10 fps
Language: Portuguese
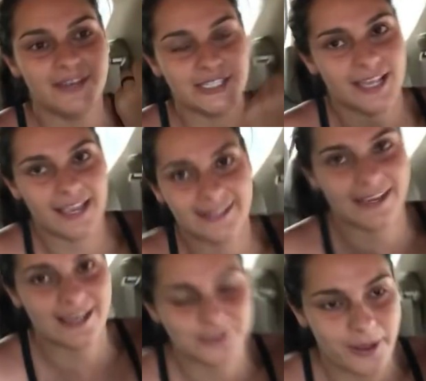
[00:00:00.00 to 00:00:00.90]
que vai chegar aqui
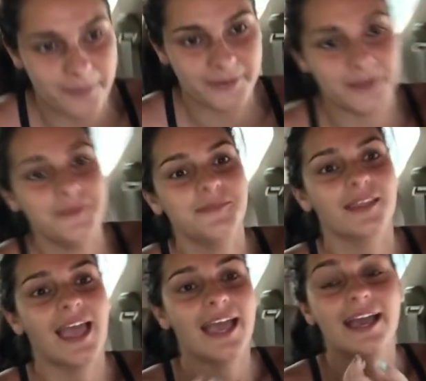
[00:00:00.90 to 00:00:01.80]
na casa do Raminho.
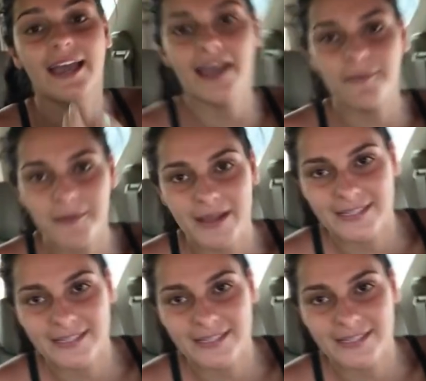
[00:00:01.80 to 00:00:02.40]
Ganhamos a